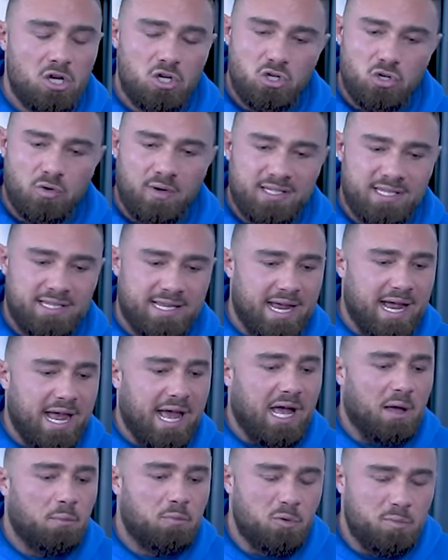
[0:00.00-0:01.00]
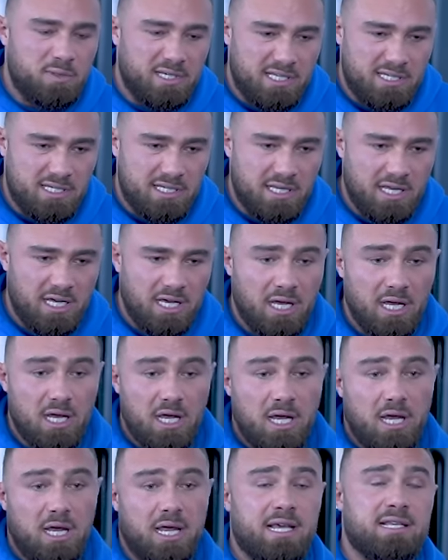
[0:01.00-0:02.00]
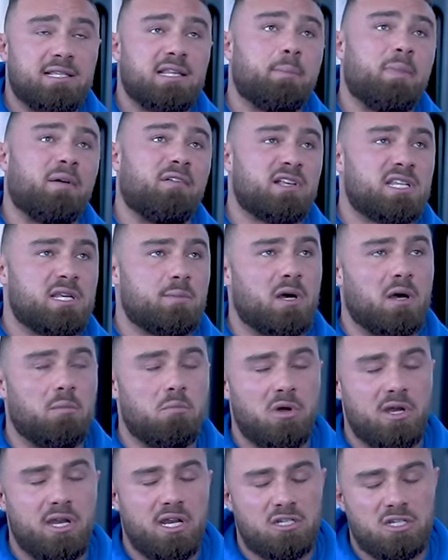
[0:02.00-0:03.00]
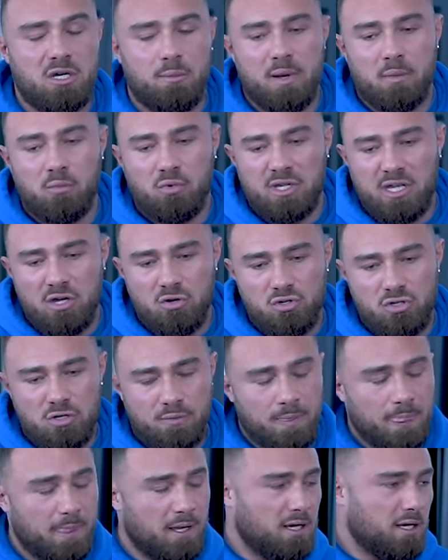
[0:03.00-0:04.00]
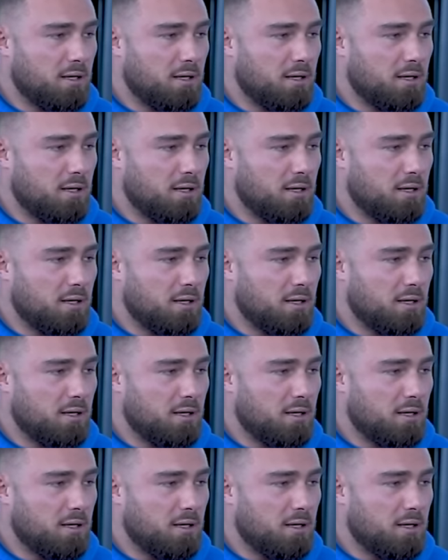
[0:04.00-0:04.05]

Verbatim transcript: je trouvais que c'était un peu piétiné et que c'était pas forcément un bon exemple à montrer aux gens.